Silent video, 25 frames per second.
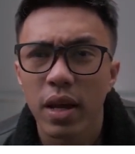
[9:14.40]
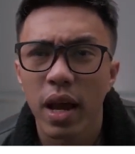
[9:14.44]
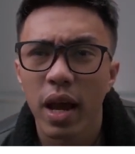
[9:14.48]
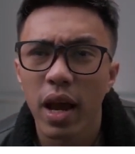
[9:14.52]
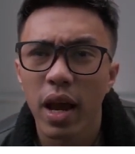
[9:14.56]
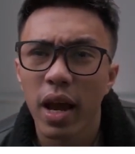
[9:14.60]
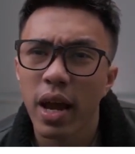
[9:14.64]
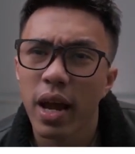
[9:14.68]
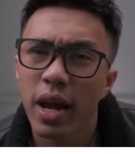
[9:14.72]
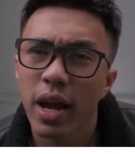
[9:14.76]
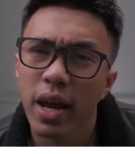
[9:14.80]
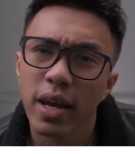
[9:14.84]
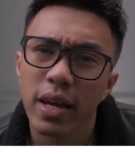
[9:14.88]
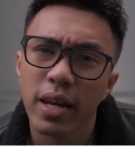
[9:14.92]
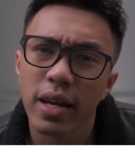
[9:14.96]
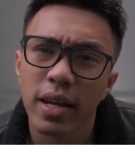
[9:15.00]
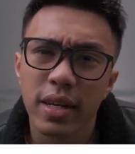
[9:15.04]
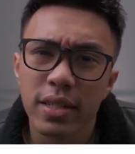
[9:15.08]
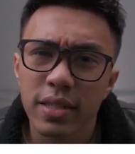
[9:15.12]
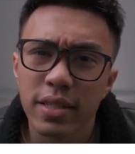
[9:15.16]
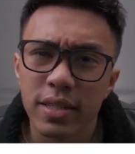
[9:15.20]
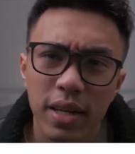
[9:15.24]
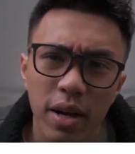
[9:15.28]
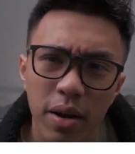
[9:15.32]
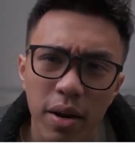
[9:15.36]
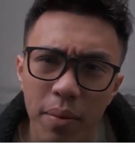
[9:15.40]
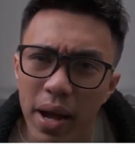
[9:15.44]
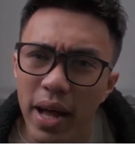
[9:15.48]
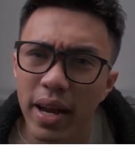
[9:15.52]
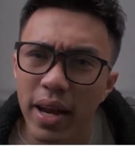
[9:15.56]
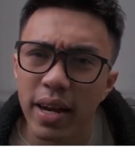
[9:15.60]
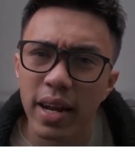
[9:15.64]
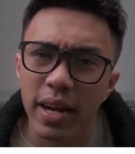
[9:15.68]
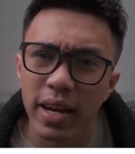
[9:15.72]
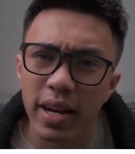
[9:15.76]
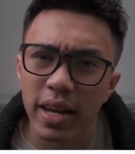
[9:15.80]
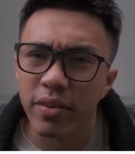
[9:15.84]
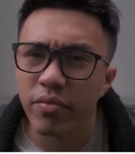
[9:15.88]
Hey, xin chào các bạn
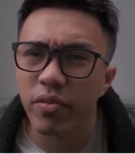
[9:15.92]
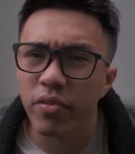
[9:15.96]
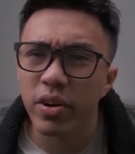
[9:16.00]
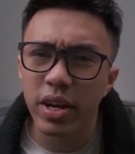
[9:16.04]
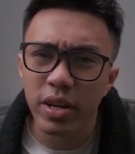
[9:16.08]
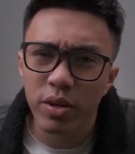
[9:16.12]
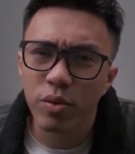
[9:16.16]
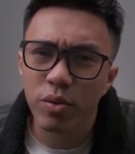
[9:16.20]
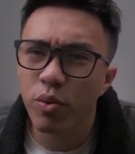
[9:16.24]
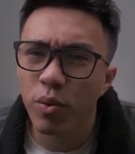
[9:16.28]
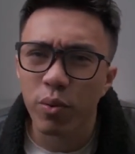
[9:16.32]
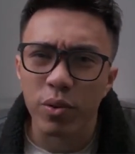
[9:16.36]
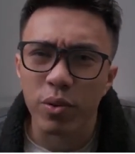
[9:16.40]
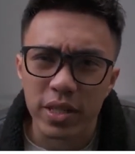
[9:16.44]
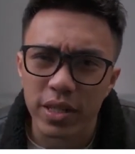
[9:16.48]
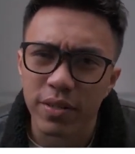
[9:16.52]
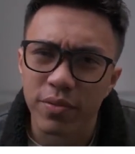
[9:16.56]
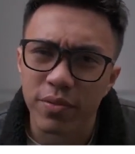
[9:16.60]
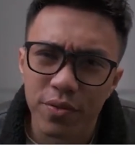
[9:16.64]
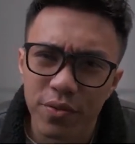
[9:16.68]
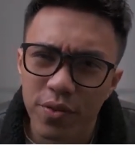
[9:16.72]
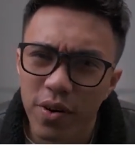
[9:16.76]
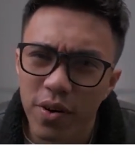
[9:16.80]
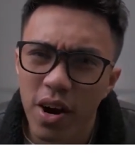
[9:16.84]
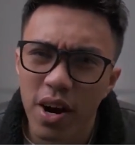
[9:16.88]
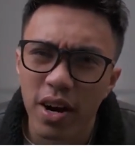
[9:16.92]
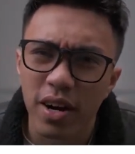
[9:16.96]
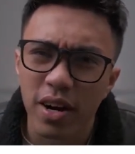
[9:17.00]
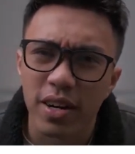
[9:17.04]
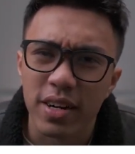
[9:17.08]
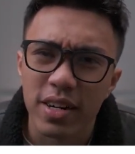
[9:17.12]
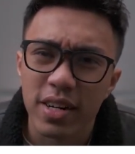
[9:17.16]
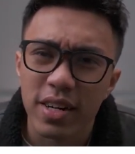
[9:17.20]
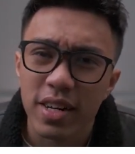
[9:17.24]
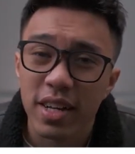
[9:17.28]
đã đến với kênh youtube của Chín Phương